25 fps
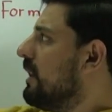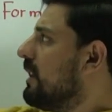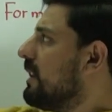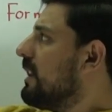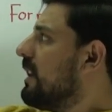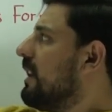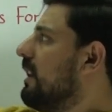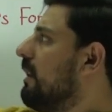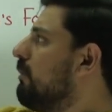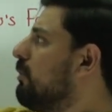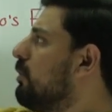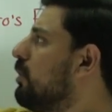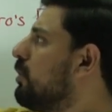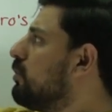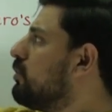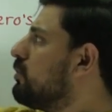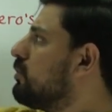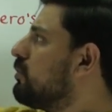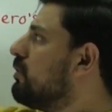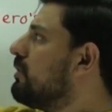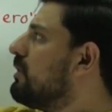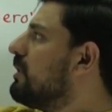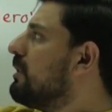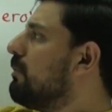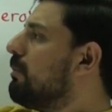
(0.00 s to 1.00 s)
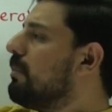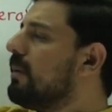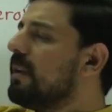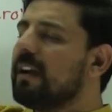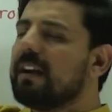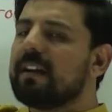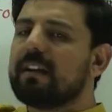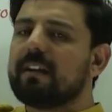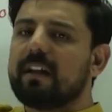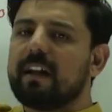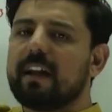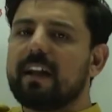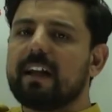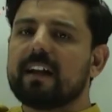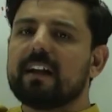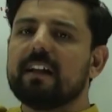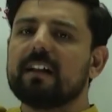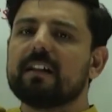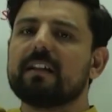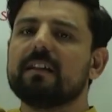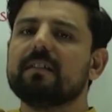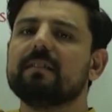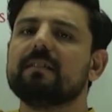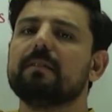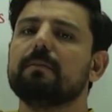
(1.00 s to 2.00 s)
कि हम लोग उसको सिंपली ट्राइंगल
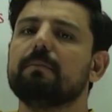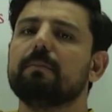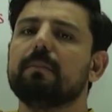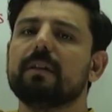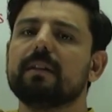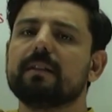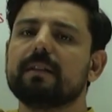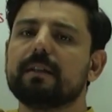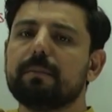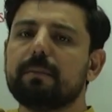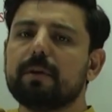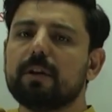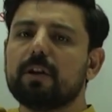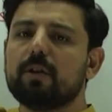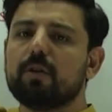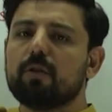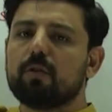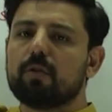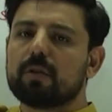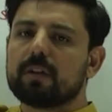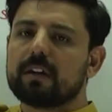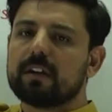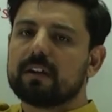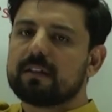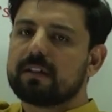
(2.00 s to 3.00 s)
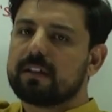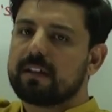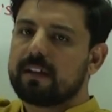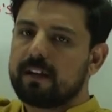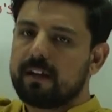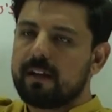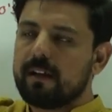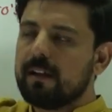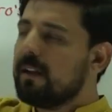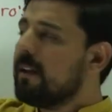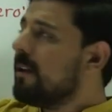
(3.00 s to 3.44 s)
के सिंबल से भी डिनोट करते हैं